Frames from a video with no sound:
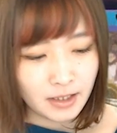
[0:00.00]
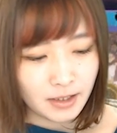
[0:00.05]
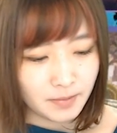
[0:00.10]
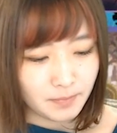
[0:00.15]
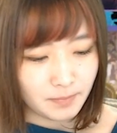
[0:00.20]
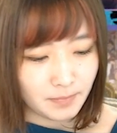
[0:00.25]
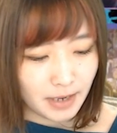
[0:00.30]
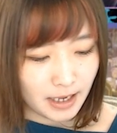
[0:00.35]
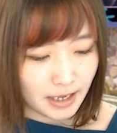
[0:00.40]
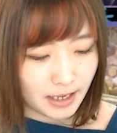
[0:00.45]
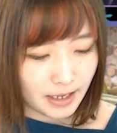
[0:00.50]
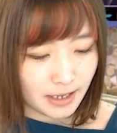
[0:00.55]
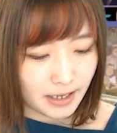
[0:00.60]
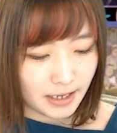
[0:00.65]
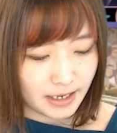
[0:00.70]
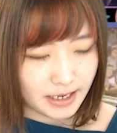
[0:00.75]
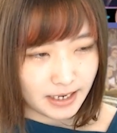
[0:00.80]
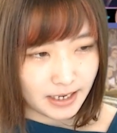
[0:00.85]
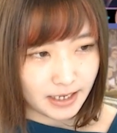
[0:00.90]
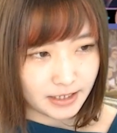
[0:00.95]
ま
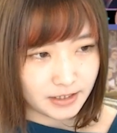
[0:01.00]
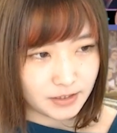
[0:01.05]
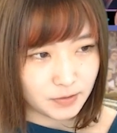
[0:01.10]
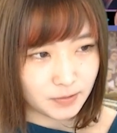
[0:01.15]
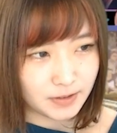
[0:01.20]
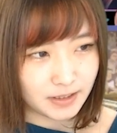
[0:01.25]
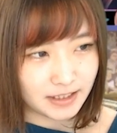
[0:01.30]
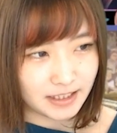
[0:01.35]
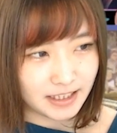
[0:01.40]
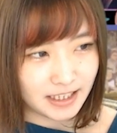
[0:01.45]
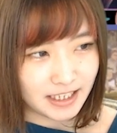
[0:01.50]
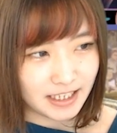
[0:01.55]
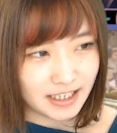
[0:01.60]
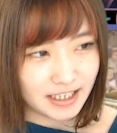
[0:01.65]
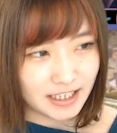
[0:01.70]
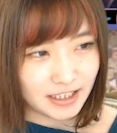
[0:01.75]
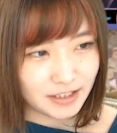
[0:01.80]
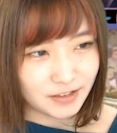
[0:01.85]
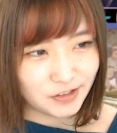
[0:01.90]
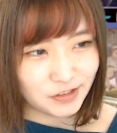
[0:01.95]
あそうだな
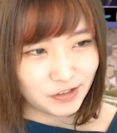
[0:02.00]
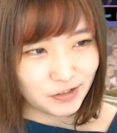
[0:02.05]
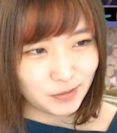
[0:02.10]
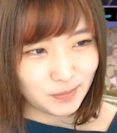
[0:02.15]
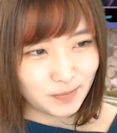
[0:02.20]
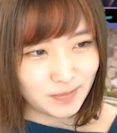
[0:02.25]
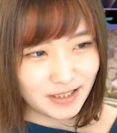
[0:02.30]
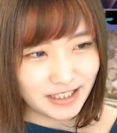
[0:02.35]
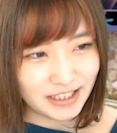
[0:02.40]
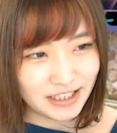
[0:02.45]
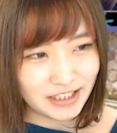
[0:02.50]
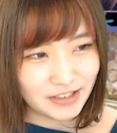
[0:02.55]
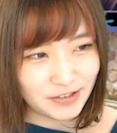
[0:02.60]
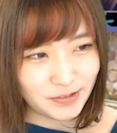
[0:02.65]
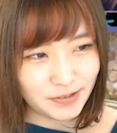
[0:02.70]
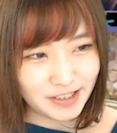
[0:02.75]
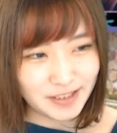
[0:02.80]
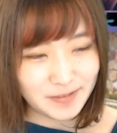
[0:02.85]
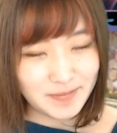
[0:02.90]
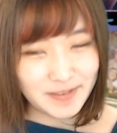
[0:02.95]

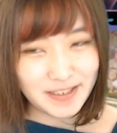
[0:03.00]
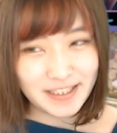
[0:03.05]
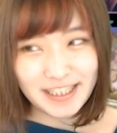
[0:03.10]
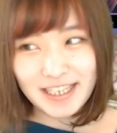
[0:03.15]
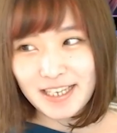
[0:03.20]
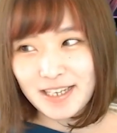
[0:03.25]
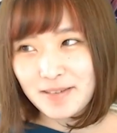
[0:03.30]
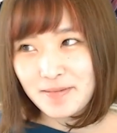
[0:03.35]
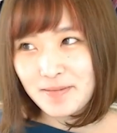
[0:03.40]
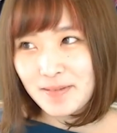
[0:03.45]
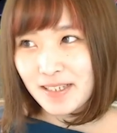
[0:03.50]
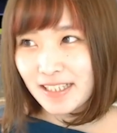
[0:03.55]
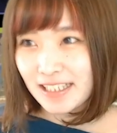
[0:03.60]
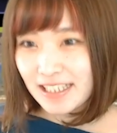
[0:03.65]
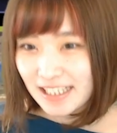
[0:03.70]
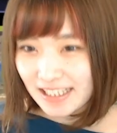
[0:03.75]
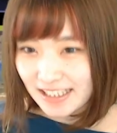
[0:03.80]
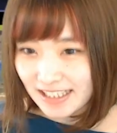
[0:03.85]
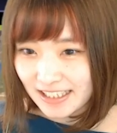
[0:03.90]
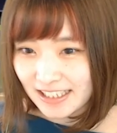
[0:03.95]
ラクシュミーロキミナーバが
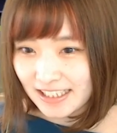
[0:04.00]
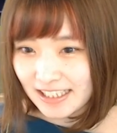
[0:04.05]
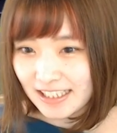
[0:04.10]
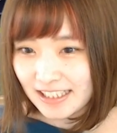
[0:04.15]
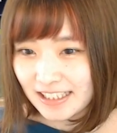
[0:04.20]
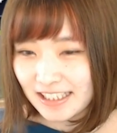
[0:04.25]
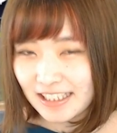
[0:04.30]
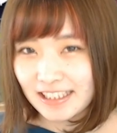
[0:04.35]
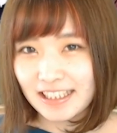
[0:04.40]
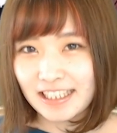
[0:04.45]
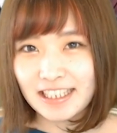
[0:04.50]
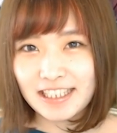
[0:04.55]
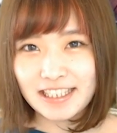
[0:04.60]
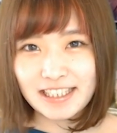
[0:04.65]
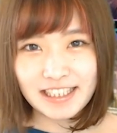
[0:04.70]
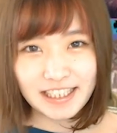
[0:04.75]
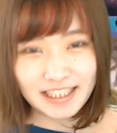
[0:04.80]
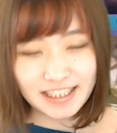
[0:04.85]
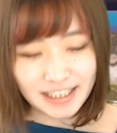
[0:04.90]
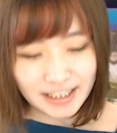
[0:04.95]
出たら撤退し
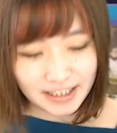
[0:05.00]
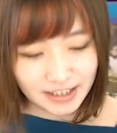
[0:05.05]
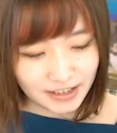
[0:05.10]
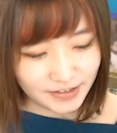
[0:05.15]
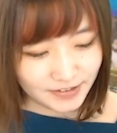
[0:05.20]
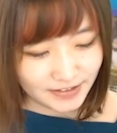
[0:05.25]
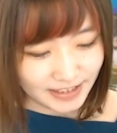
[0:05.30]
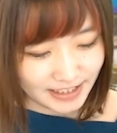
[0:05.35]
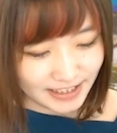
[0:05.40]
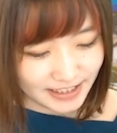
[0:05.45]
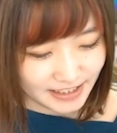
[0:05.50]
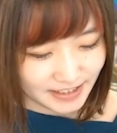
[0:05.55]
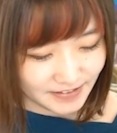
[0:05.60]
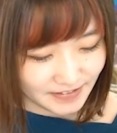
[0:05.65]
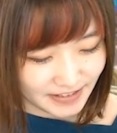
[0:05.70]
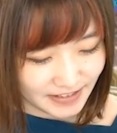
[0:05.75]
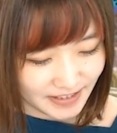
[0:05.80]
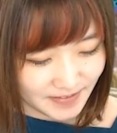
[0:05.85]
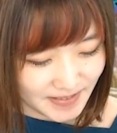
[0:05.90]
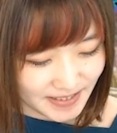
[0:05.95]
たいなっていう感じで
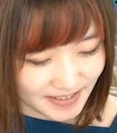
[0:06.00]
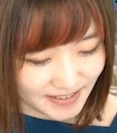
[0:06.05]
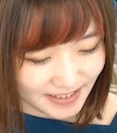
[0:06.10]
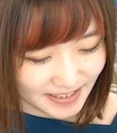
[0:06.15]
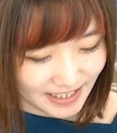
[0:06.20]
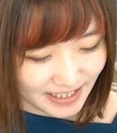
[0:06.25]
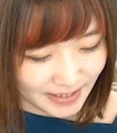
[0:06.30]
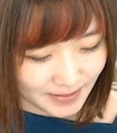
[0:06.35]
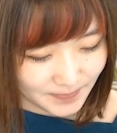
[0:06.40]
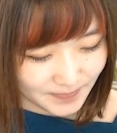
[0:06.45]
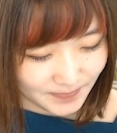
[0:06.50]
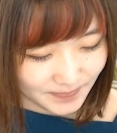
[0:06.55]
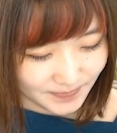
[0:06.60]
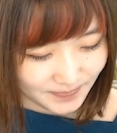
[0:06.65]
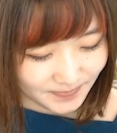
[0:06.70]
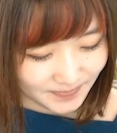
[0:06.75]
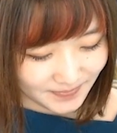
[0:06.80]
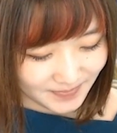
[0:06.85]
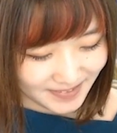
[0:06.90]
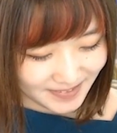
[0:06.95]
はありますが
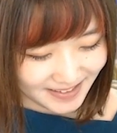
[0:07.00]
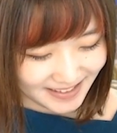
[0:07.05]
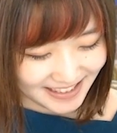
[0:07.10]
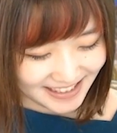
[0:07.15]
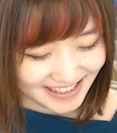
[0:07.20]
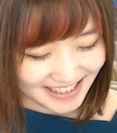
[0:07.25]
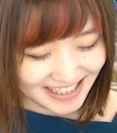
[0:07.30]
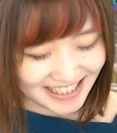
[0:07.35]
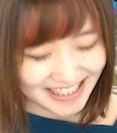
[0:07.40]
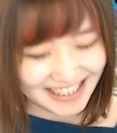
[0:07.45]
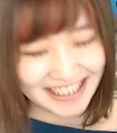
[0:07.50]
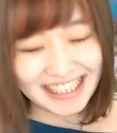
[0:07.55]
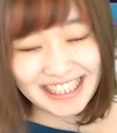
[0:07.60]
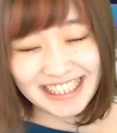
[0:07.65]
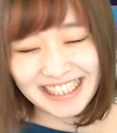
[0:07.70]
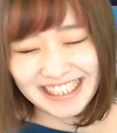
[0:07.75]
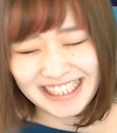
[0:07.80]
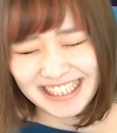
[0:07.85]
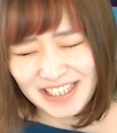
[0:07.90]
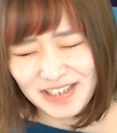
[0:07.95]
さすがに
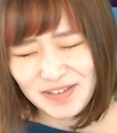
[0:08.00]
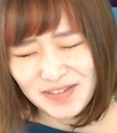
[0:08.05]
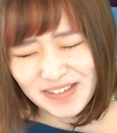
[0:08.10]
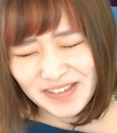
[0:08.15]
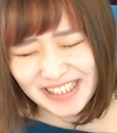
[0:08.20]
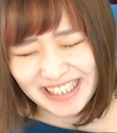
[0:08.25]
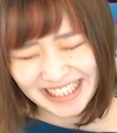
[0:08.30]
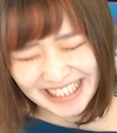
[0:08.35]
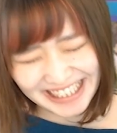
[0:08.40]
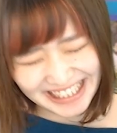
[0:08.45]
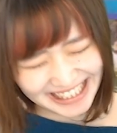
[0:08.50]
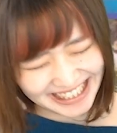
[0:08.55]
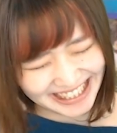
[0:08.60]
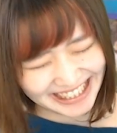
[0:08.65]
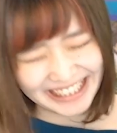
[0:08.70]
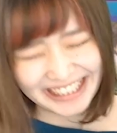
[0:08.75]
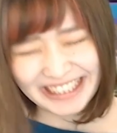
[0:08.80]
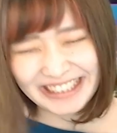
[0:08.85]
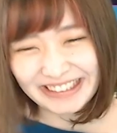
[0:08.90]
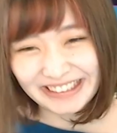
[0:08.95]
全部出てな
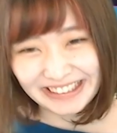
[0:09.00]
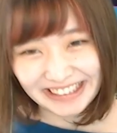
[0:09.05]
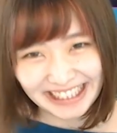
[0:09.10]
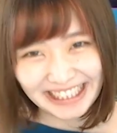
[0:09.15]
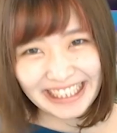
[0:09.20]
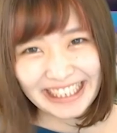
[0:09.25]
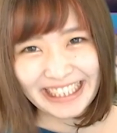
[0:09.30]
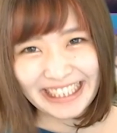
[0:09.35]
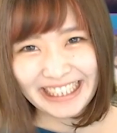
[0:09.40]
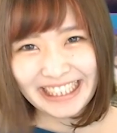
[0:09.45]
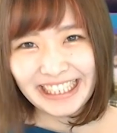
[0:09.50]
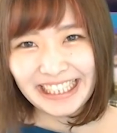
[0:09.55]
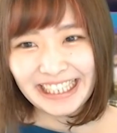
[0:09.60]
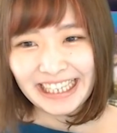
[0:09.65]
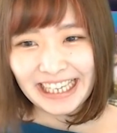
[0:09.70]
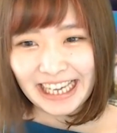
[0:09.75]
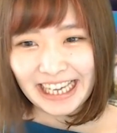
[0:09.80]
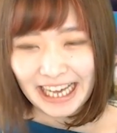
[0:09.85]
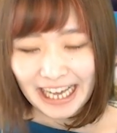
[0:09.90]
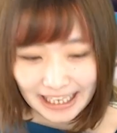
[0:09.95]
いだろうな
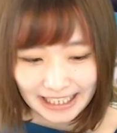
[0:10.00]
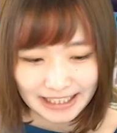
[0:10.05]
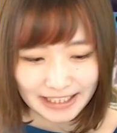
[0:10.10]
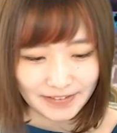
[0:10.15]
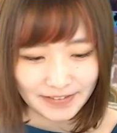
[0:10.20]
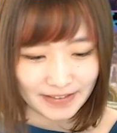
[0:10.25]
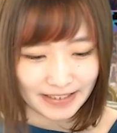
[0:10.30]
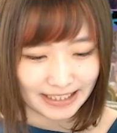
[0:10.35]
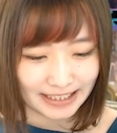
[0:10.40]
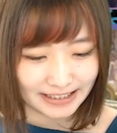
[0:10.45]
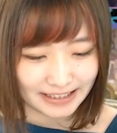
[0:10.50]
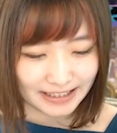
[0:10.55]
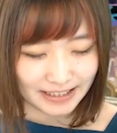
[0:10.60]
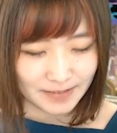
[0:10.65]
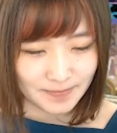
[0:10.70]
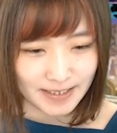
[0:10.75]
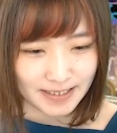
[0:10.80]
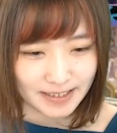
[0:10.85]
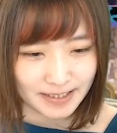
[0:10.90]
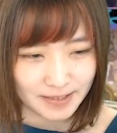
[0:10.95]
はいではやってき
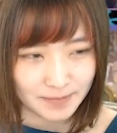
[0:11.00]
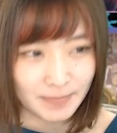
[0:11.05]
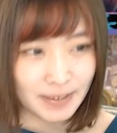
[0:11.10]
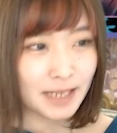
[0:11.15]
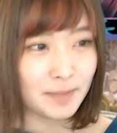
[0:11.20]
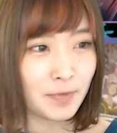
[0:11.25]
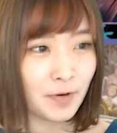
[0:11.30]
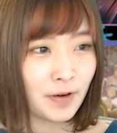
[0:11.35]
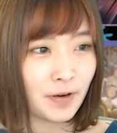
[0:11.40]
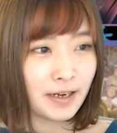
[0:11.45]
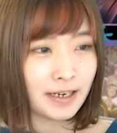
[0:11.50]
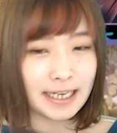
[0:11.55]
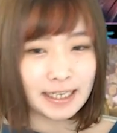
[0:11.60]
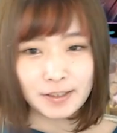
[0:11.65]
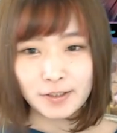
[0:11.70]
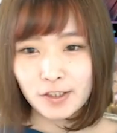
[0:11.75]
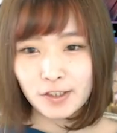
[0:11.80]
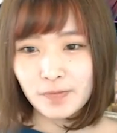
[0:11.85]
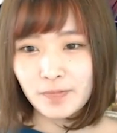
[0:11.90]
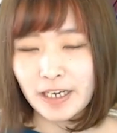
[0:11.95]
ますまあでも
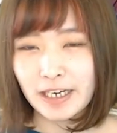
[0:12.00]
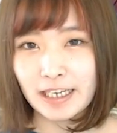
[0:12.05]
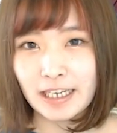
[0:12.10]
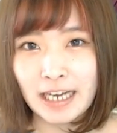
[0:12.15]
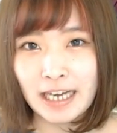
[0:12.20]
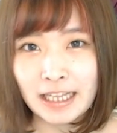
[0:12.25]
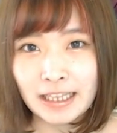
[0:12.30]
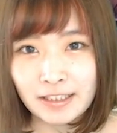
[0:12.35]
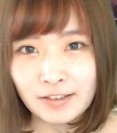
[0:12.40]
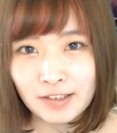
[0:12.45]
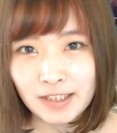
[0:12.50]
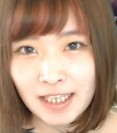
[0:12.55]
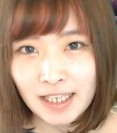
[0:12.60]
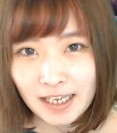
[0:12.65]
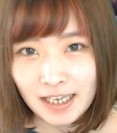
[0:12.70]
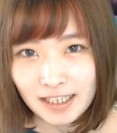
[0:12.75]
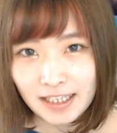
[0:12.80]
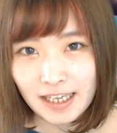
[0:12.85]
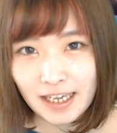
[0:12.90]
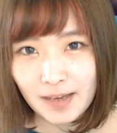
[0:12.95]
ラクシュミは確
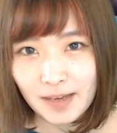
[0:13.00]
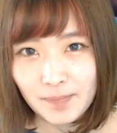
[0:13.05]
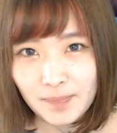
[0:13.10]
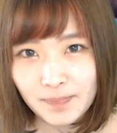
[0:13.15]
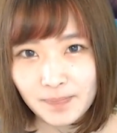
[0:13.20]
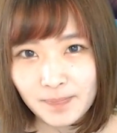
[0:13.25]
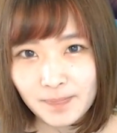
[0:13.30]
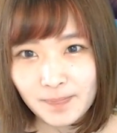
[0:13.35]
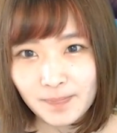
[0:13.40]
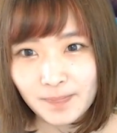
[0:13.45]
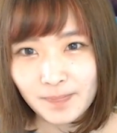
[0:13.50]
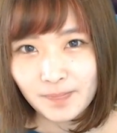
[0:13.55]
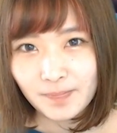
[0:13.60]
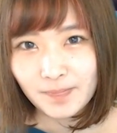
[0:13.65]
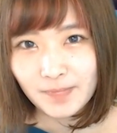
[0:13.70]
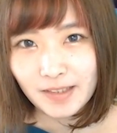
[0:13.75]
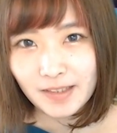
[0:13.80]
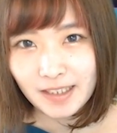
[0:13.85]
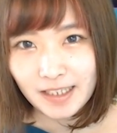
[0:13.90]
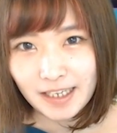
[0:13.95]
定で
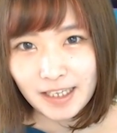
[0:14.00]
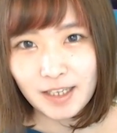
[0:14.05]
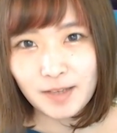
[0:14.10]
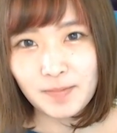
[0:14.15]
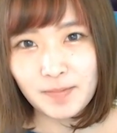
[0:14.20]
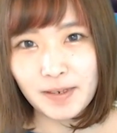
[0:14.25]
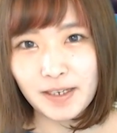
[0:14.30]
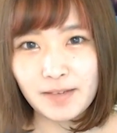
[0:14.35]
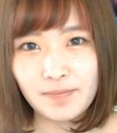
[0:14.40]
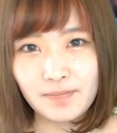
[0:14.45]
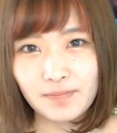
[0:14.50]
買えば